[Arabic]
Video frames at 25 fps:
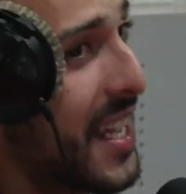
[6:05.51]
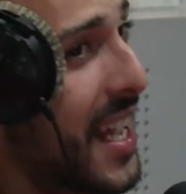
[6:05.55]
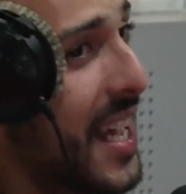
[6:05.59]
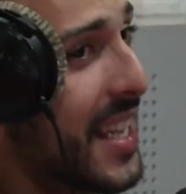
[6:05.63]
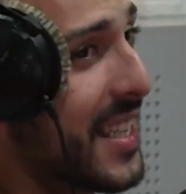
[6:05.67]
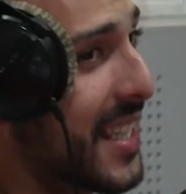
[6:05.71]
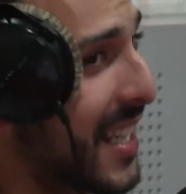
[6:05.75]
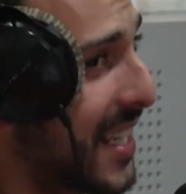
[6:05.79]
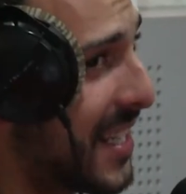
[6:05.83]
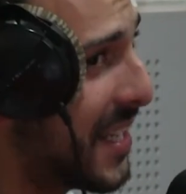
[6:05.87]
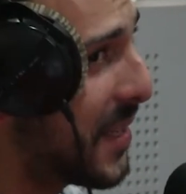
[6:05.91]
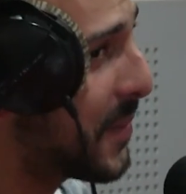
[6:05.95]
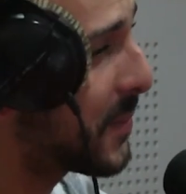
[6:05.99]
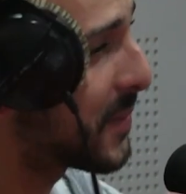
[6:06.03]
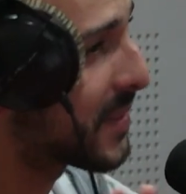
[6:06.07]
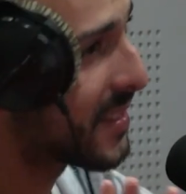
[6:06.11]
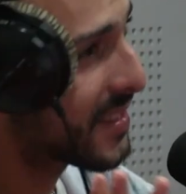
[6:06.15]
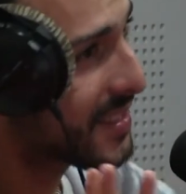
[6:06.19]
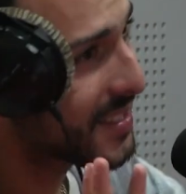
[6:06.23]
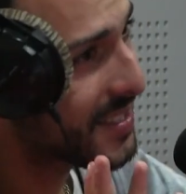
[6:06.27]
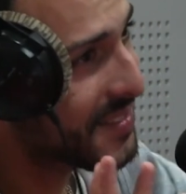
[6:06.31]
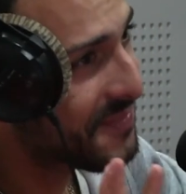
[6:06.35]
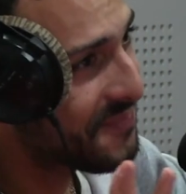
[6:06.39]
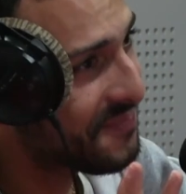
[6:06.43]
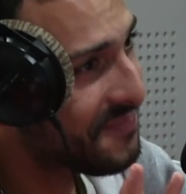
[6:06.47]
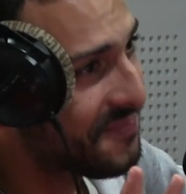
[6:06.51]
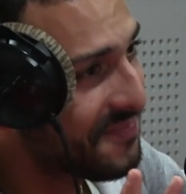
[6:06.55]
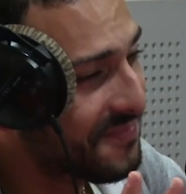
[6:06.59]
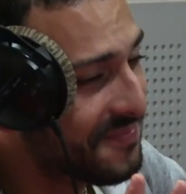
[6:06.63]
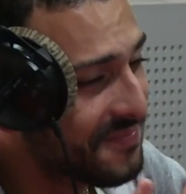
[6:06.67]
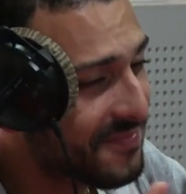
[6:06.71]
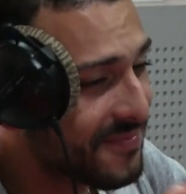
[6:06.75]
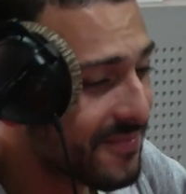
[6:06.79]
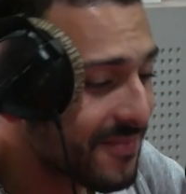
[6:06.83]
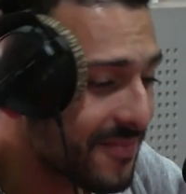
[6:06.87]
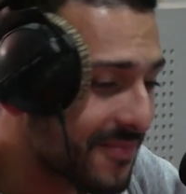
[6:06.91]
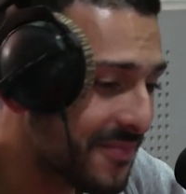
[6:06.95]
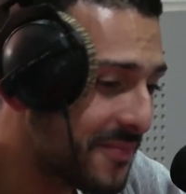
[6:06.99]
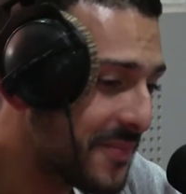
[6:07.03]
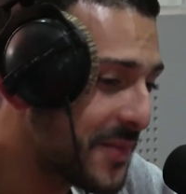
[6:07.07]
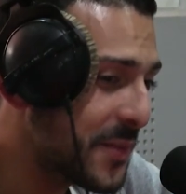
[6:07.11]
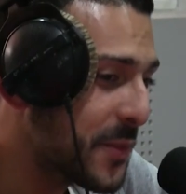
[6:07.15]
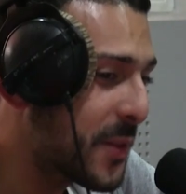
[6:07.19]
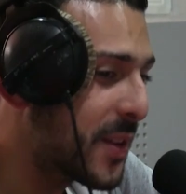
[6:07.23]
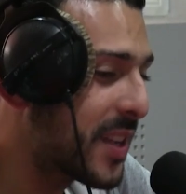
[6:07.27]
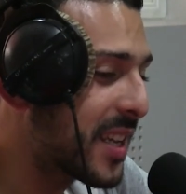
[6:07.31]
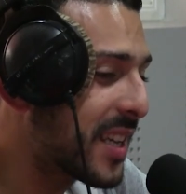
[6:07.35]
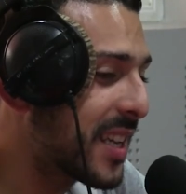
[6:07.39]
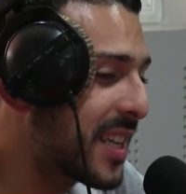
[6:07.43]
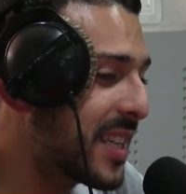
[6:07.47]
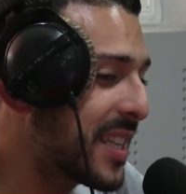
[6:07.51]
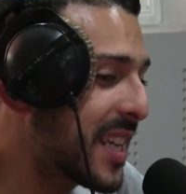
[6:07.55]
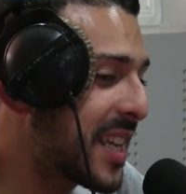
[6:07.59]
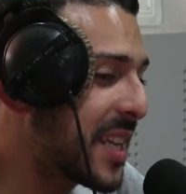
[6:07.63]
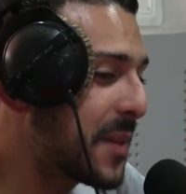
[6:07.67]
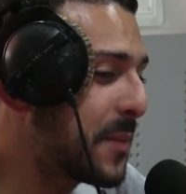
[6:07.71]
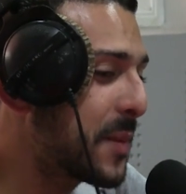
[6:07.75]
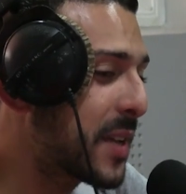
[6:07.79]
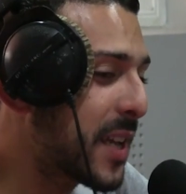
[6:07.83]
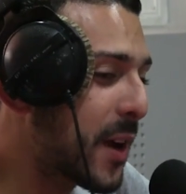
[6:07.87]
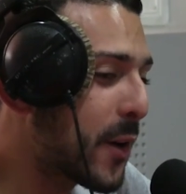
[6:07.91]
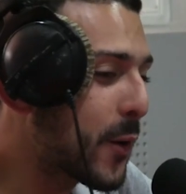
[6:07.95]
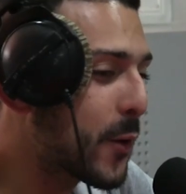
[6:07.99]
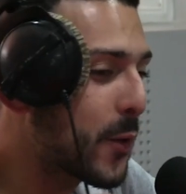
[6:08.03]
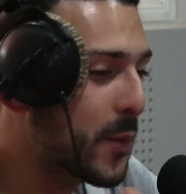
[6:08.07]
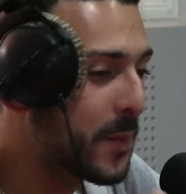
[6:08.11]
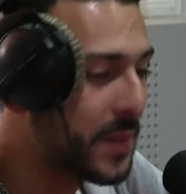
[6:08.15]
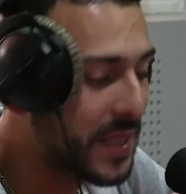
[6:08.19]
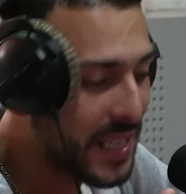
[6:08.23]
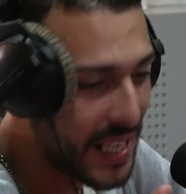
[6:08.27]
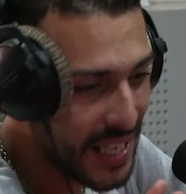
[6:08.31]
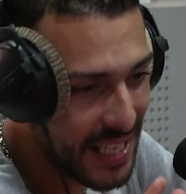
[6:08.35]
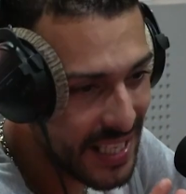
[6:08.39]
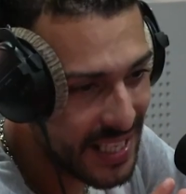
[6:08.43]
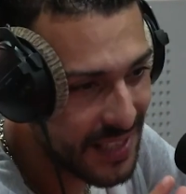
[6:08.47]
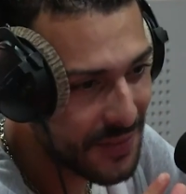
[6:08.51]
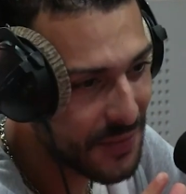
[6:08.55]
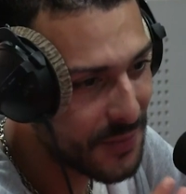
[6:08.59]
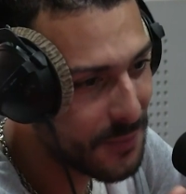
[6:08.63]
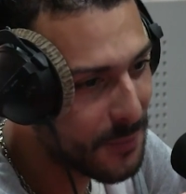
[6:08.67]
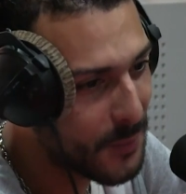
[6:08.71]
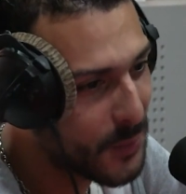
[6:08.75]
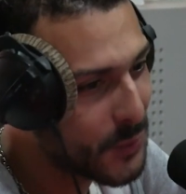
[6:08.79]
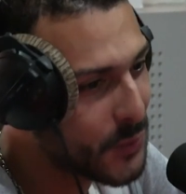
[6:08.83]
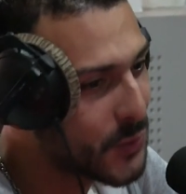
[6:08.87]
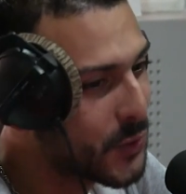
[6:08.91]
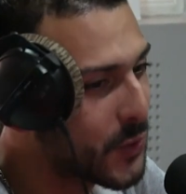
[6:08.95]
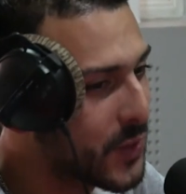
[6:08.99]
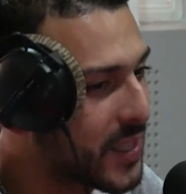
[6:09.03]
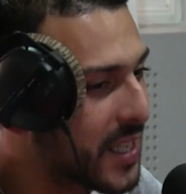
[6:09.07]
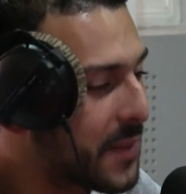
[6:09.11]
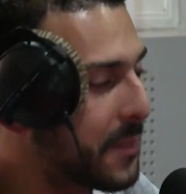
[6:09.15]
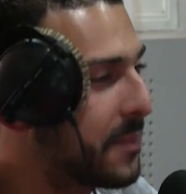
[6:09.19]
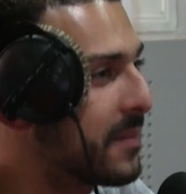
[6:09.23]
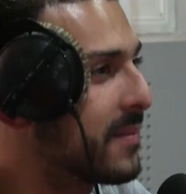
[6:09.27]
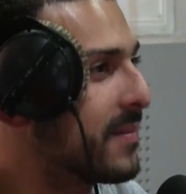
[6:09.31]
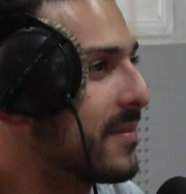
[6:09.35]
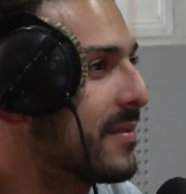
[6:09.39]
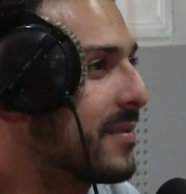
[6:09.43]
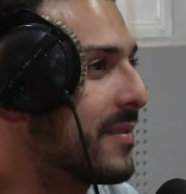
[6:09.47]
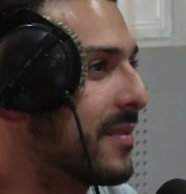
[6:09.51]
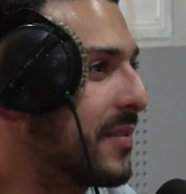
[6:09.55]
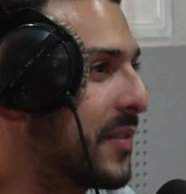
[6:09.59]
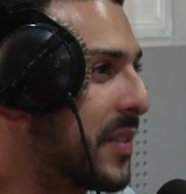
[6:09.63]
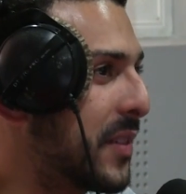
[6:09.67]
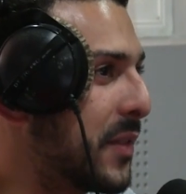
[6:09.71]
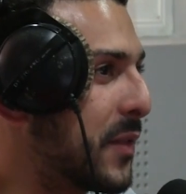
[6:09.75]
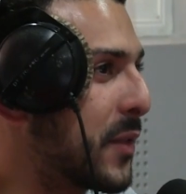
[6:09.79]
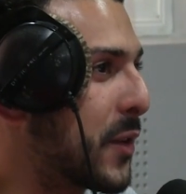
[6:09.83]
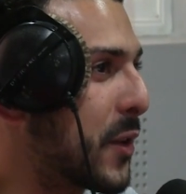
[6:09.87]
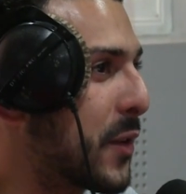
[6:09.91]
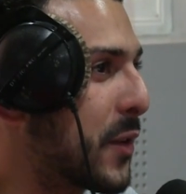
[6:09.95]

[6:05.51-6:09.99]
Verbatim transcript: لا هذاك على بنت على بنت ولكن انا ملي كنقول هذيك في المورسو ديك في